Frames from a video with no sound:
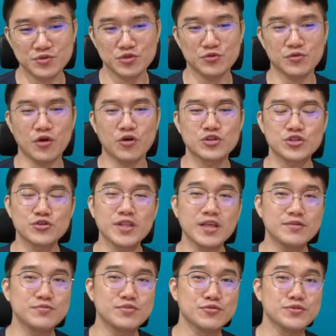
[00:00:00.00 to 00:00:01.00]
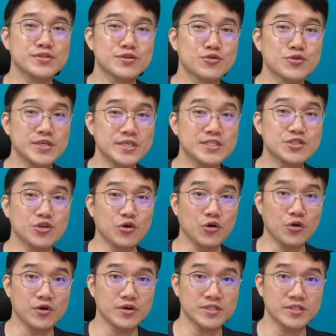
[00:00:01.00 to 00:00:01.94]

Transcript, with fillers: 좀 걱정되는 부분들도 있죠.